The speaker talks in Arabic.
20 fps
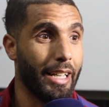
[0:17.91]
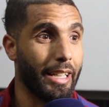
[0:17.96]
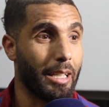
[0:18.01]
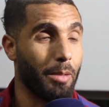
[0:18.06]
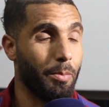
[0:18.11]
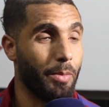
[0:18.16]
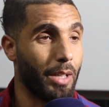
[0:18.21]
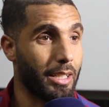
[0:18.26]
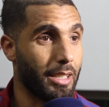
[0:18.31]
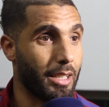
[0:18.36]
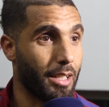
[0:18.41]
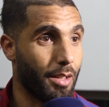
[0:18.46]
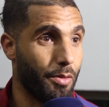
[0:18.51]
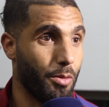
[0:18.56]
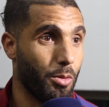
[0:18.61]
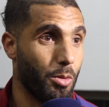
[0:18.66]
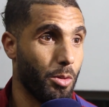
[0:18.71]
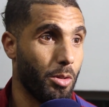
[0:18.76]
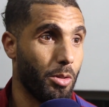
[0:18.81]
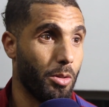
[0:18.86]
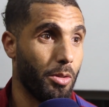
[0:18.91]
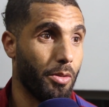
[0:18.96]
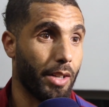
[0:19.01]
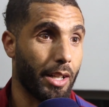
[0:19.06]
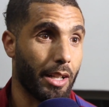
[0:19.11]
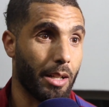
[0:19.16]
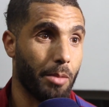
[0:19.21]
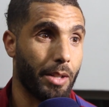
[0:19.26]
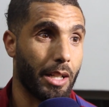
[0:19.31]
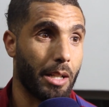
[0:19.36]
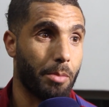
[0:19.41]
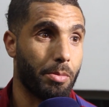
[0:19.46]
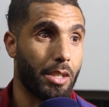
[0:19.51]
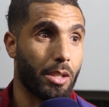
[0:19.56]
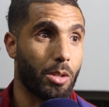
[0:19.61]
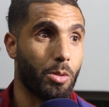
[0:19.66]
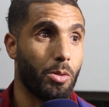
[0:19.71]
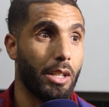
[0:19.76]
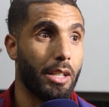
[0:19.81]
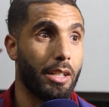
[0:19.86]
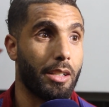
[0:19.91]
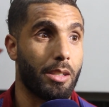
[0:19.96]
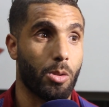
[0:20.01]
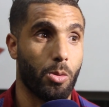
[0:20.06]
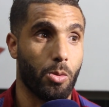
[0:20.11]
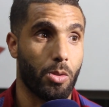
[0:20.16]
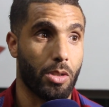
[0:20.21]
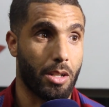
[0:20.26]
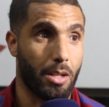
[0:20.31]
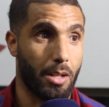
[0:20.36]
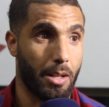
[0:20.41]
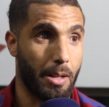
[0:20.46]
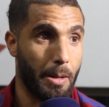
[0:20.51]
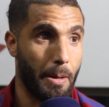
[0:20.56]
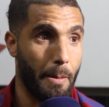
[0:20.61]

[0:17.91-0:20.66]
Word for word: كما كتعرفوا فريق المغرب التطوان اللي توج